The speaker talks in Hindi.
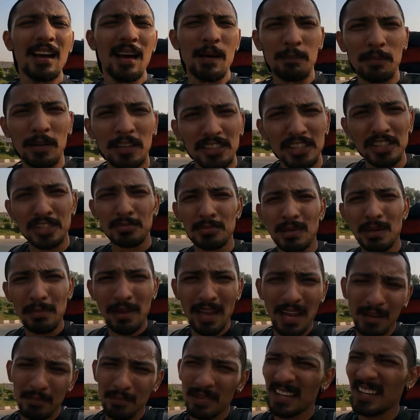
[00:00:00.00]
अपना चश्मा
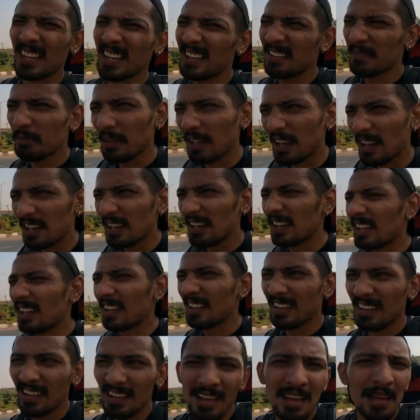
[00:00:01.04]
बैग में मिला नहीं
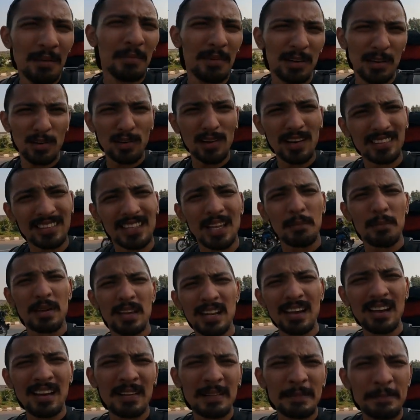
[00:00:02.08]
मेरे को लगता है मैं
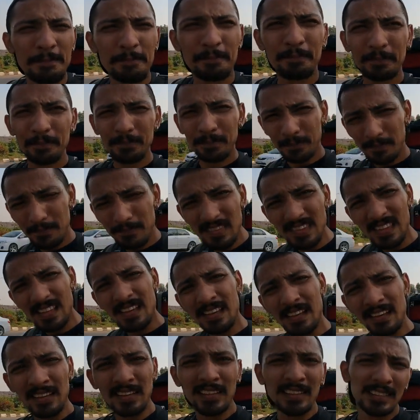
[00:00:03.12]
ना
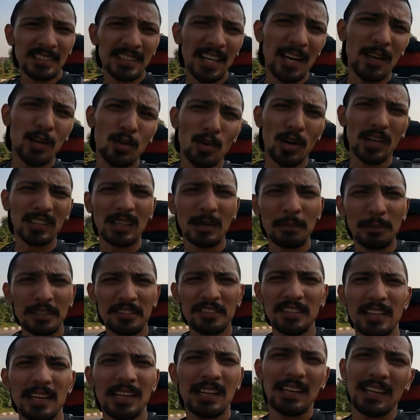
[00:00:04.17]
जहाँ रुका था
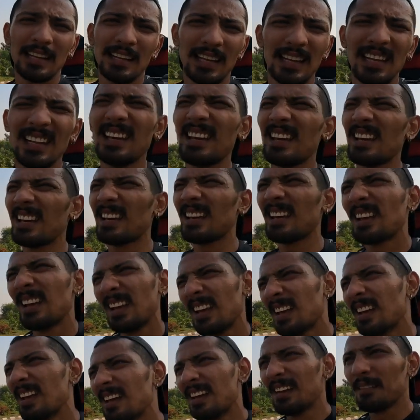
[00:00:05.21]
पीछे केले के लिए
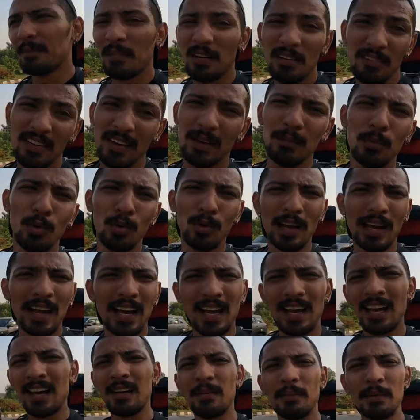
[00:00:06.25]
मैं वहीं भूल
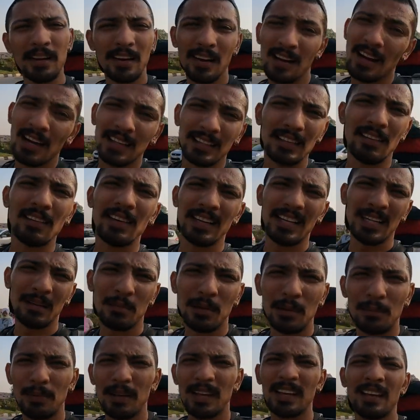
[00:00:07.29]
आया मैंने रखा था वहाँ
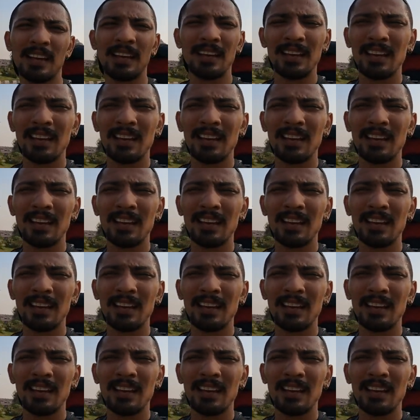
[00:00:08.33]
टेबल पे